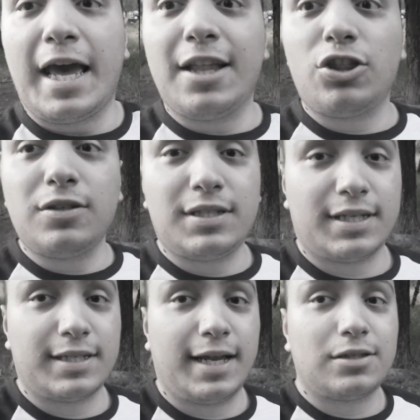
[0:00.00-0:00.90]

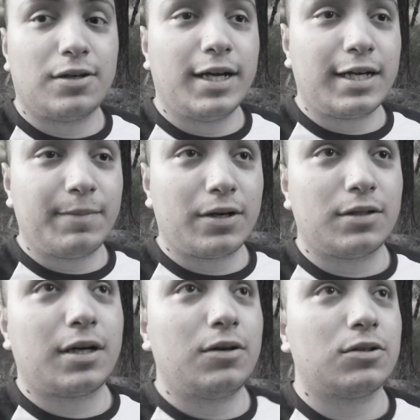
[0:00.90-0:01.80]
entonces la historia que me
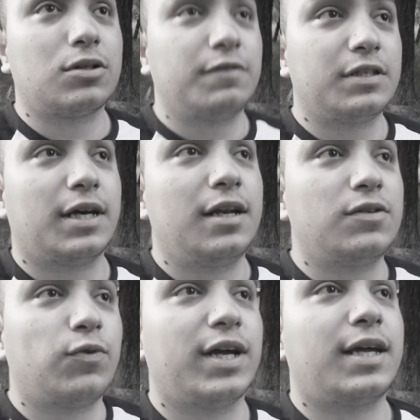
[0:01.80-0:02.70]
contaron los
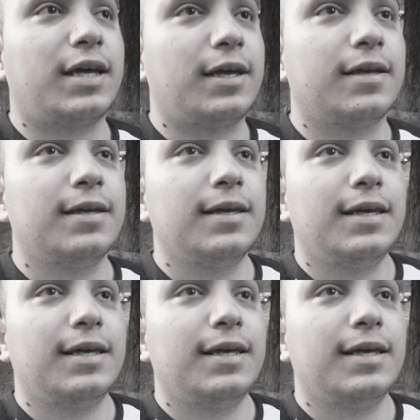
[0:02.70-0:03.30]
oficiales fue que